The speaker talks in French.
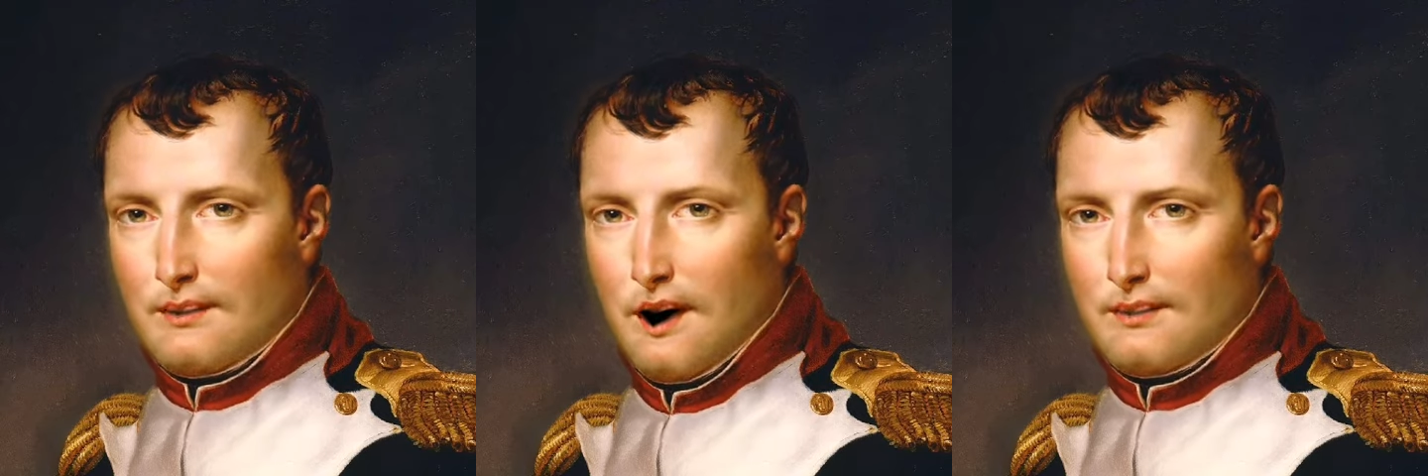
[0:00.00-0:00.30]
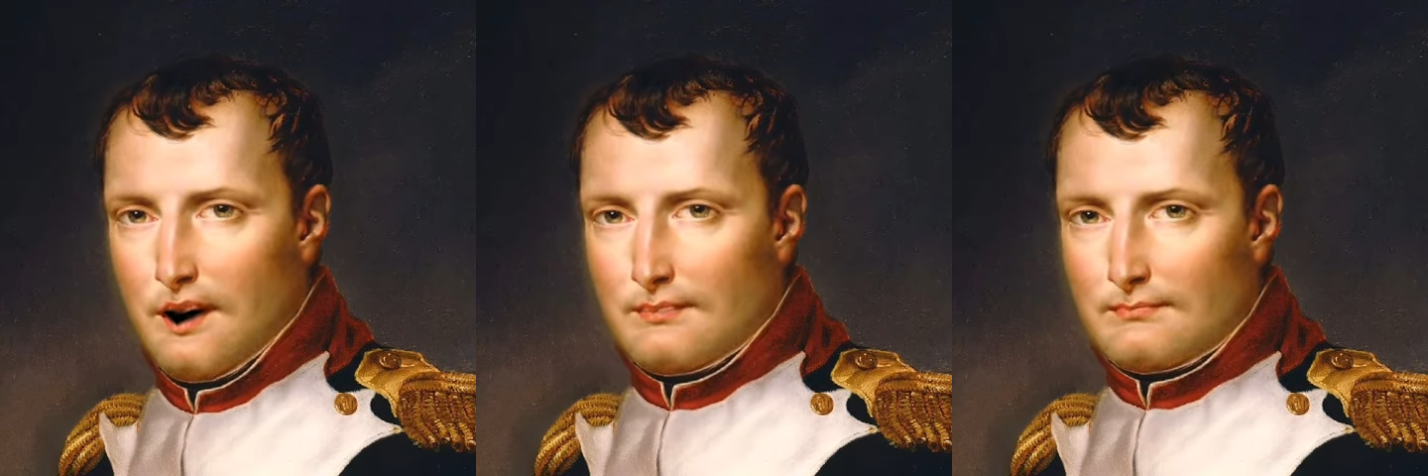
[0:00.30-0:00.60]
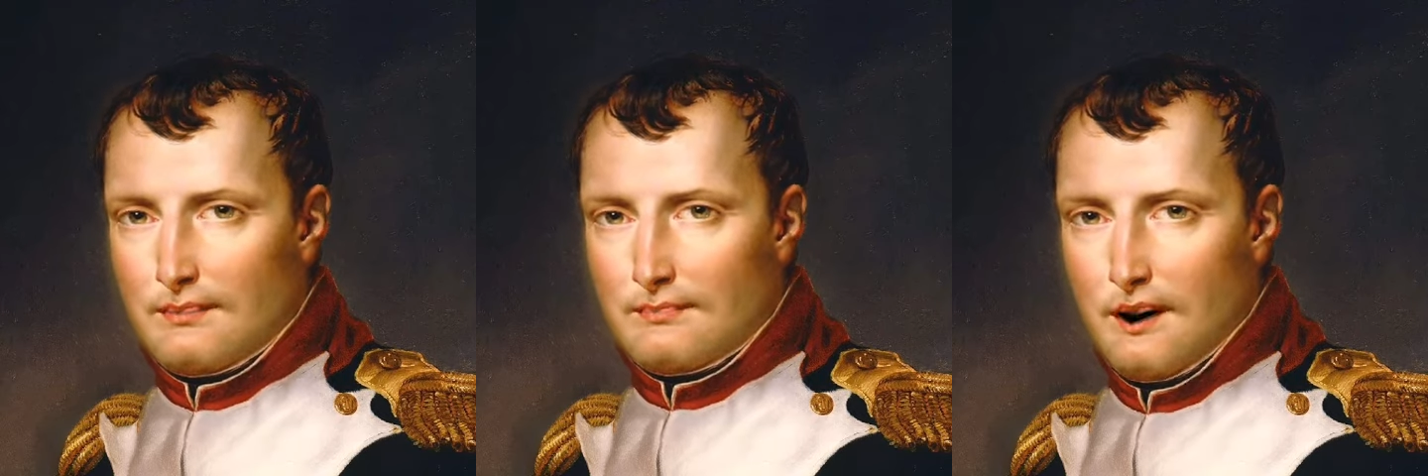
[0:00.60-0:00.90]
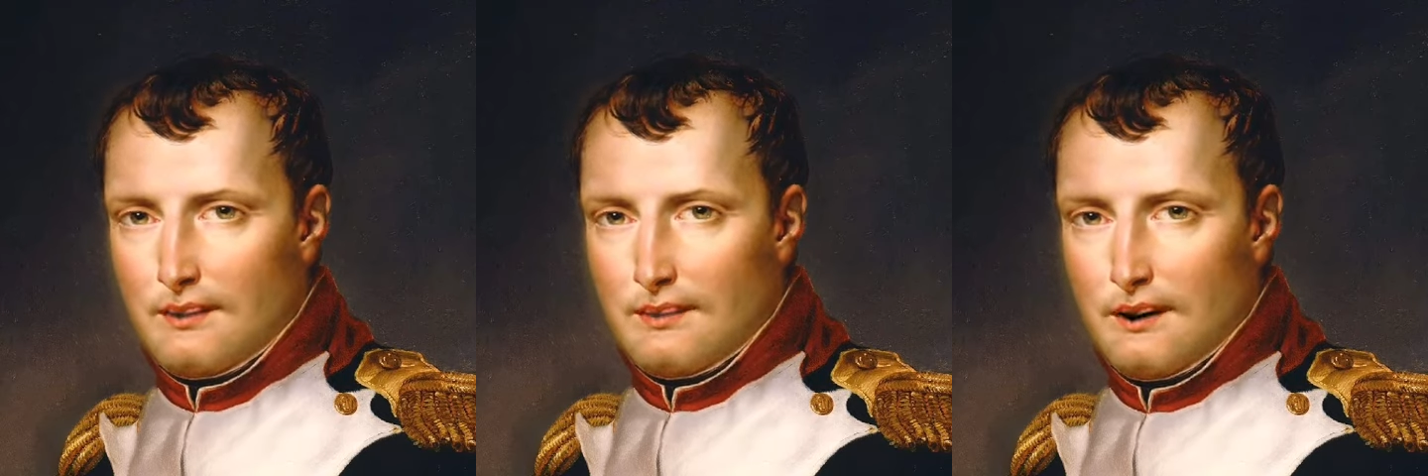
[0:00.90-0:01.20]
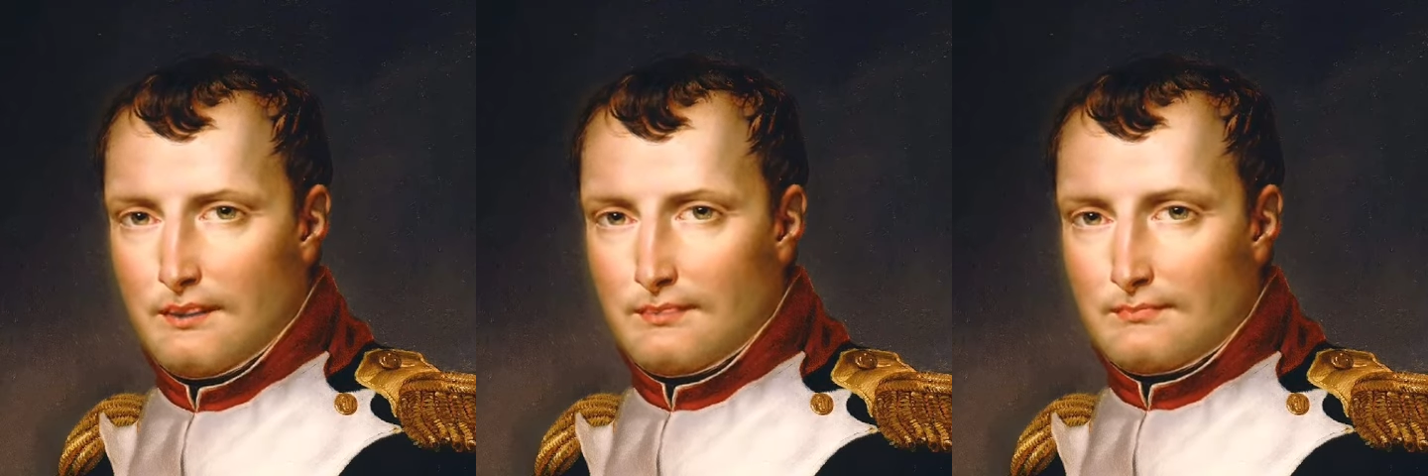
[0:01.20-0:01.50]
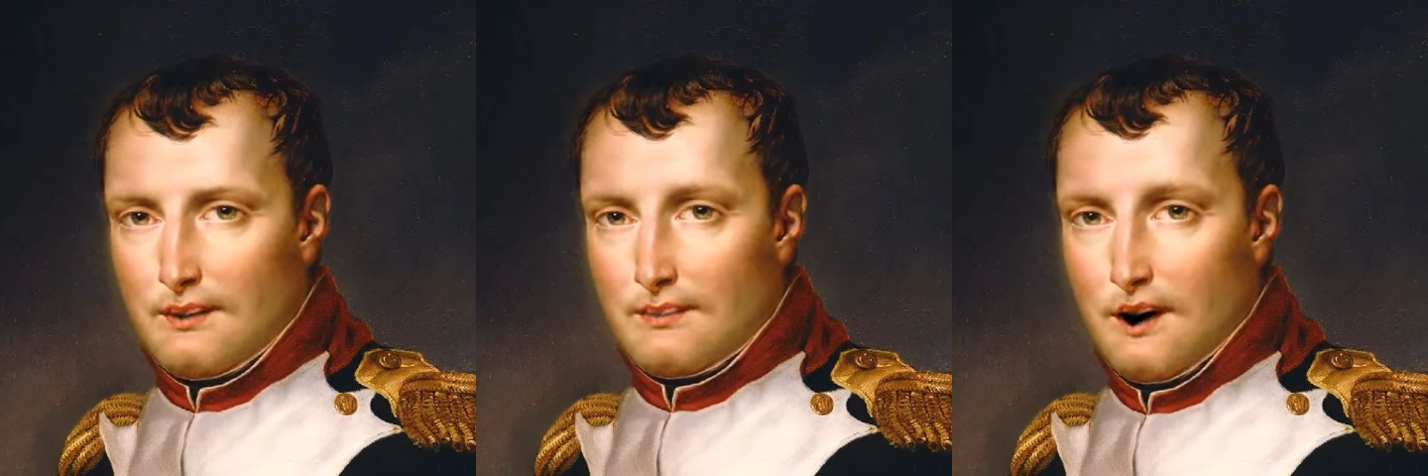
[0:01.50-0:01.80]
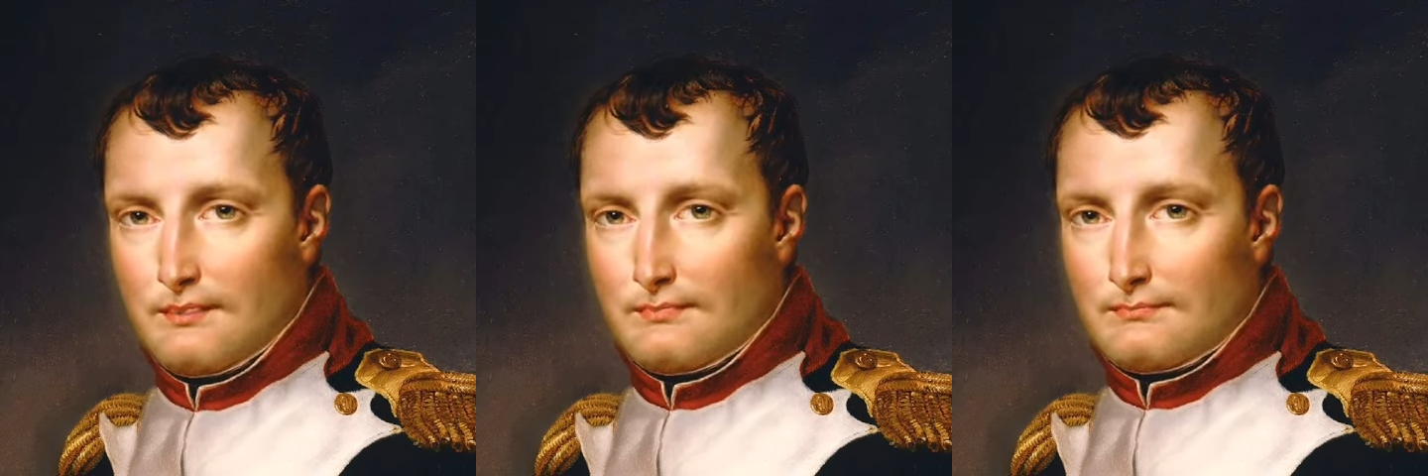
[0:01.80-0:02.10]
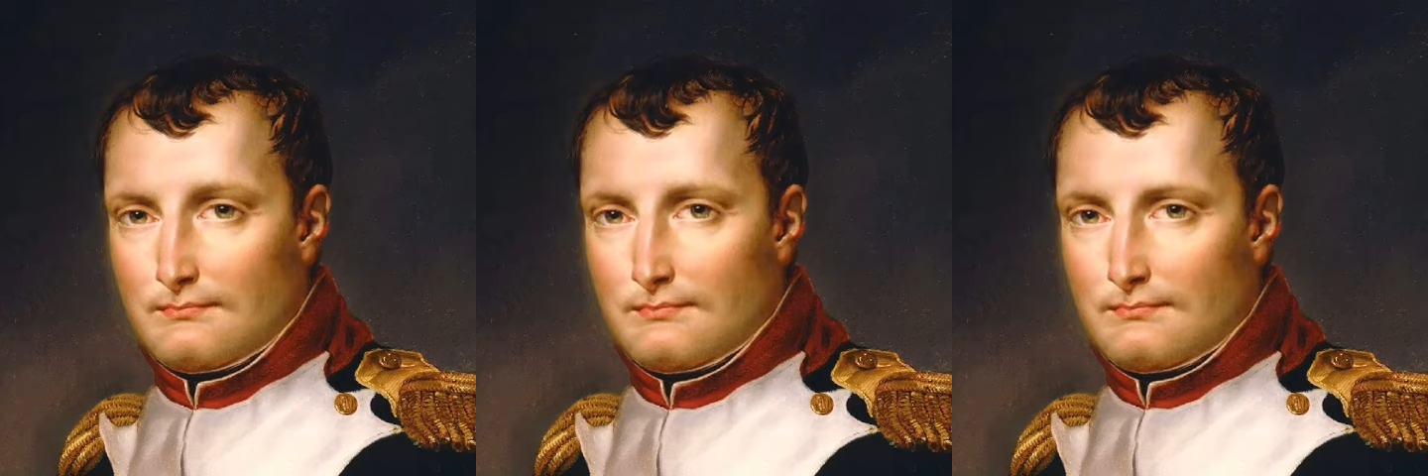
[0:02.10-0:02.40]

Belgique le 18 juin 1815.